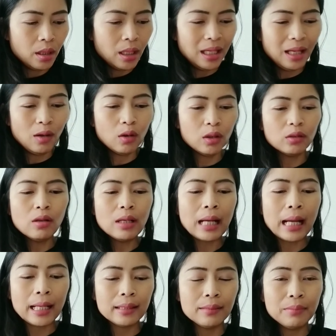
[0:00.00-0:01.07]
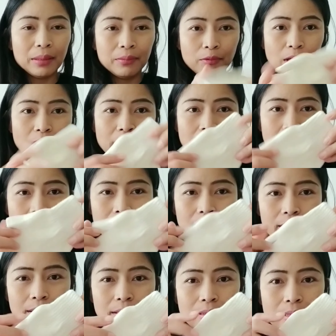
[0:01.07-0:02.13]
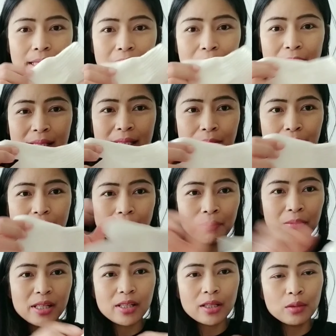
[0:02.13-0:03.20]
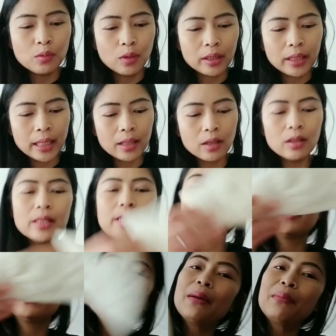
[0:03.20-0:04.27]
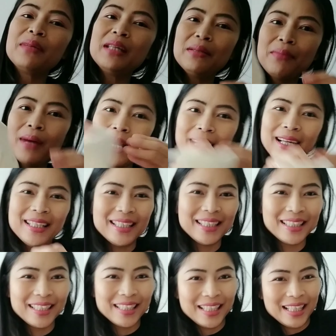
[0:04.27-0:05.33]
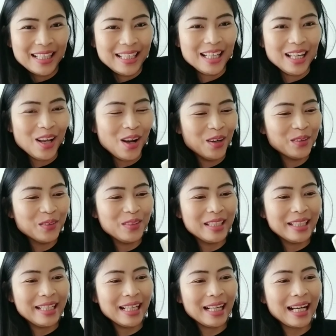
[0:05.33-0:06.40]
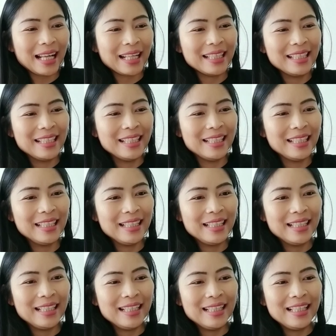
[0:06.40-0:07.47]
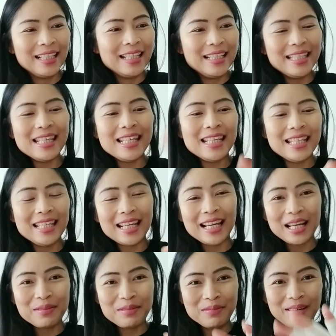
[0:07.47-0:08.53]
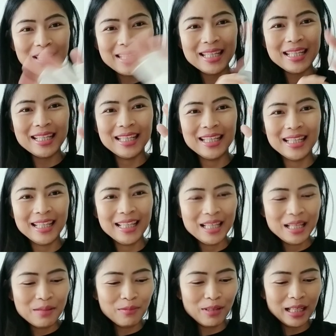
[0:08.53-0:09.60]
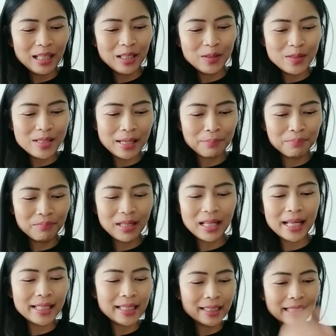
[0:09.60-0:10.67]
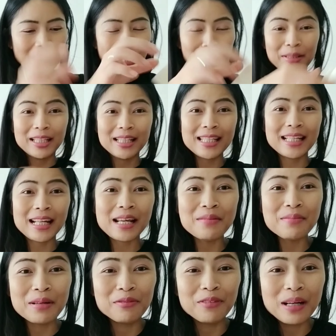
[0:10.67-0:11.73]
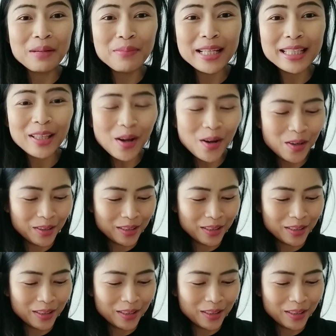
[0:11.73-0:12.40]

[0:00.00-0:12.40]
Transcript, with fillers: เราก็ต้องการแบบว่าที่มันหยิบจับได้สะดวกนะคะ ก็เลยซื้อแบบนี้มาลองดูเลยนะกัน นี่นะคะประมาณนี้พอเราจับอะไรต่างๆ มันก็จะได้แบบว่าไม่ต้อง